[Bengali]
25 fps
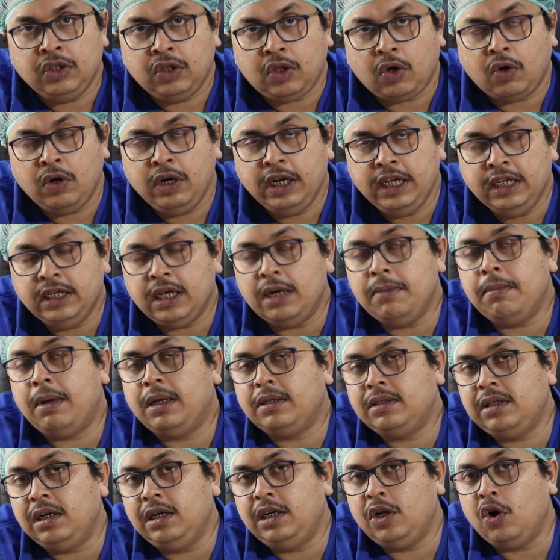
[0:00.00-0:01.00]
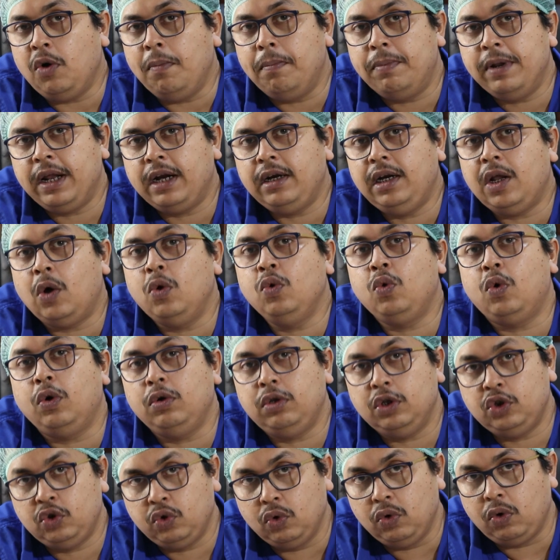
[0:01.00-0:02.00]
তখন নিজের মাসেলটাও ব্রেকডাউন
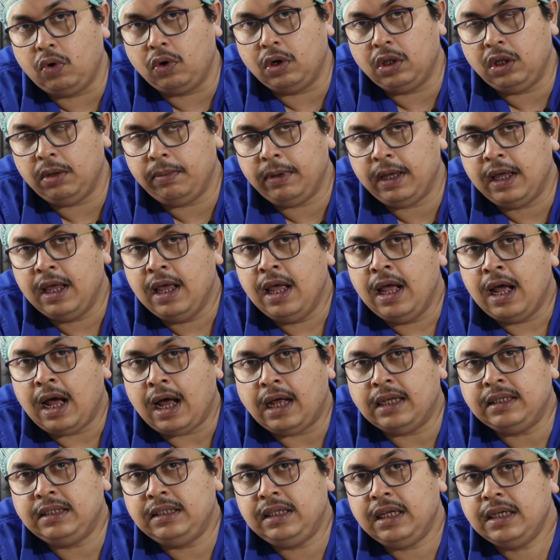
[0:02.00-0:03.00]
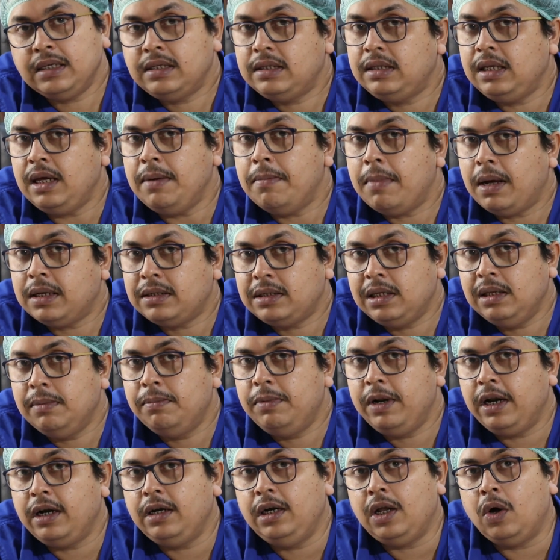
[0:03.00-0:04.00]
করতে শুরু করে দেবে আস্তে আস্তে মাসেল
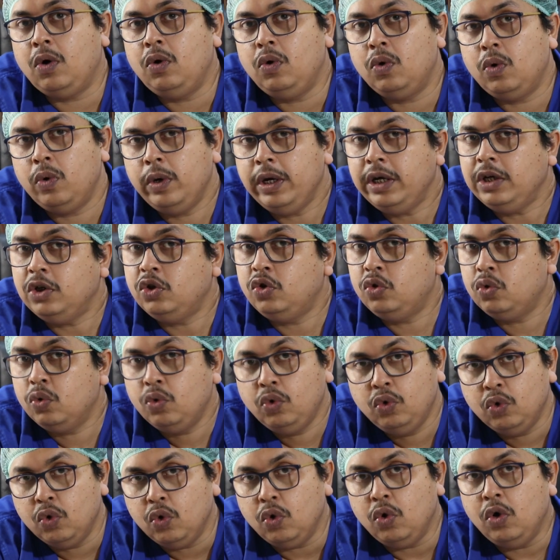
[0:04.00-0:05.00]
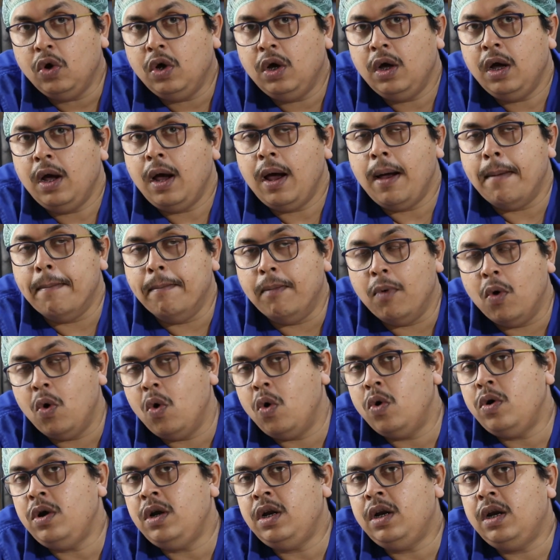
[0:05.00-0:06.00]
ব্রেকডাউন হয়ে শুধু
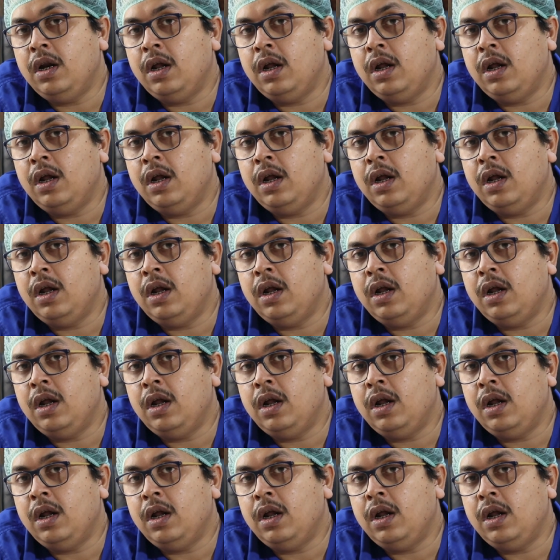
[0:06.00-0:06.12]
বোন